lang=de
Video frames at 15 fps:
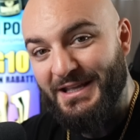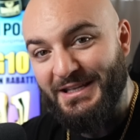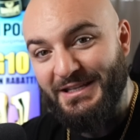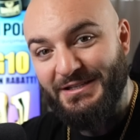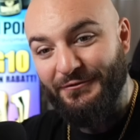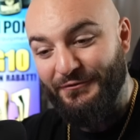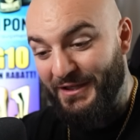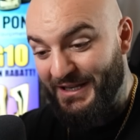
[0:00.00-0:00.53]

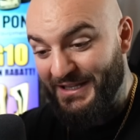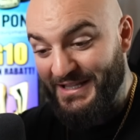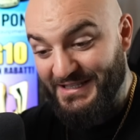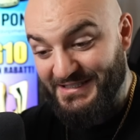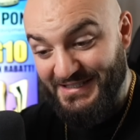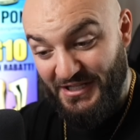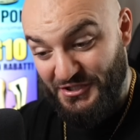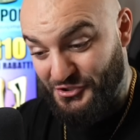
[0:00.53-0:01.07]
Ich werde
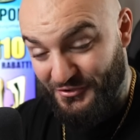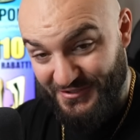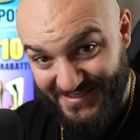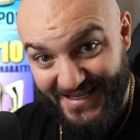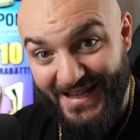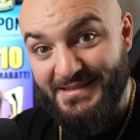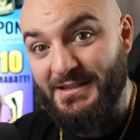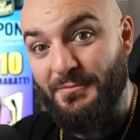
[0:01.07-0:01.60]
jetzt schon
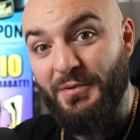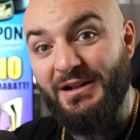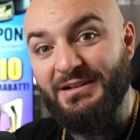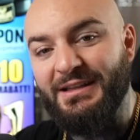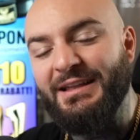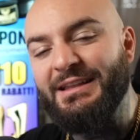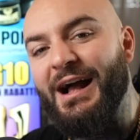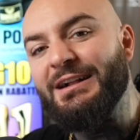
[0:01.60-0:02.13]
sehr, sehr
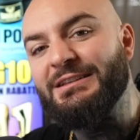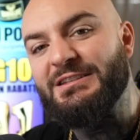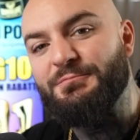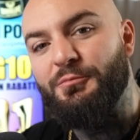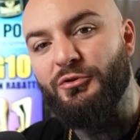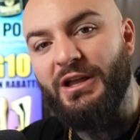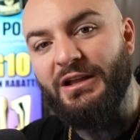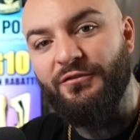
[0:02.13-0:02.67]
bald ein altes
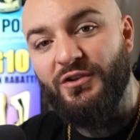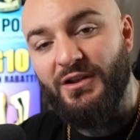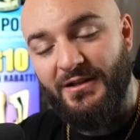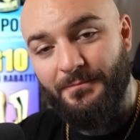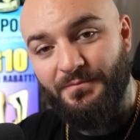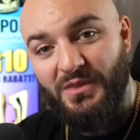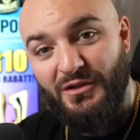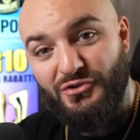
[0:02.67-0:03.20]
Projekt
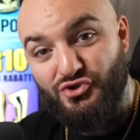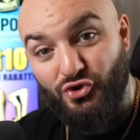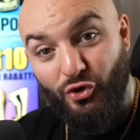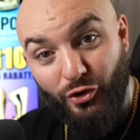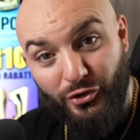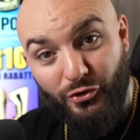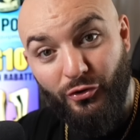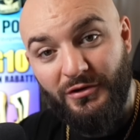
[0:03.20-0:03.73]
wieder
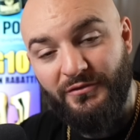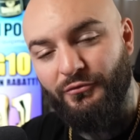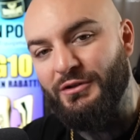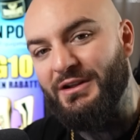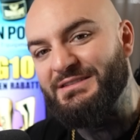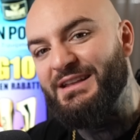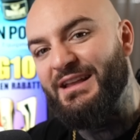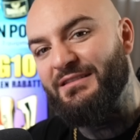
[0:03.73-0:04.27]
zurückholen,
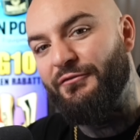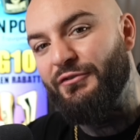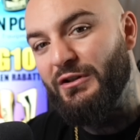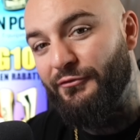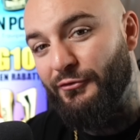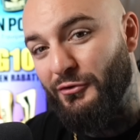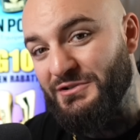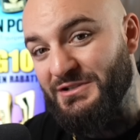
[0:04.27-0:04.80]
wonach sehr, sehr
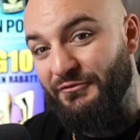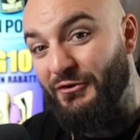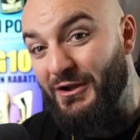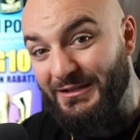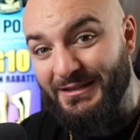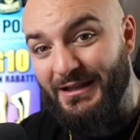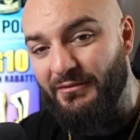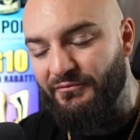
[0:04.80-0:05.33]
viele von euch
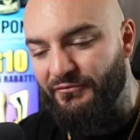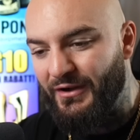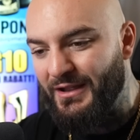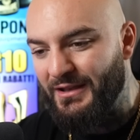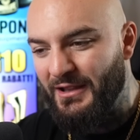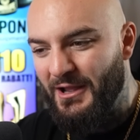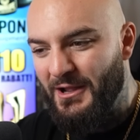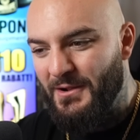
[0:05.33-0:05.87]
gefragt haben,
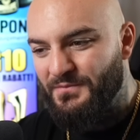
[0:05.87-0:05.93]
weil